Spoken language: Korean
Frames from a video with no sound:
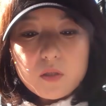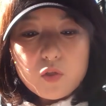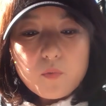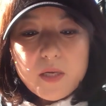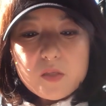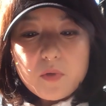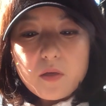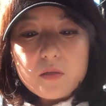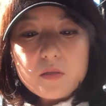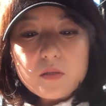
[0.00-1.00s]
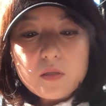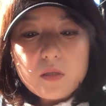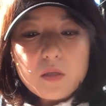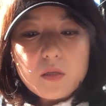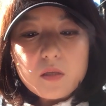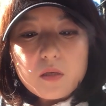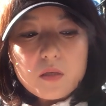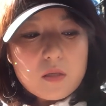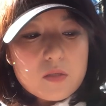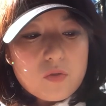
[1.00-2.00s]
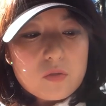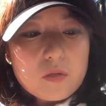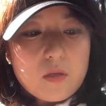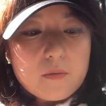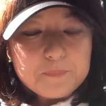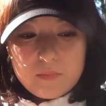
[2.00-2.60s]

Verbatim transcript: 그리고 마지막에 글쓰기에 대한 얘기를 하셨는데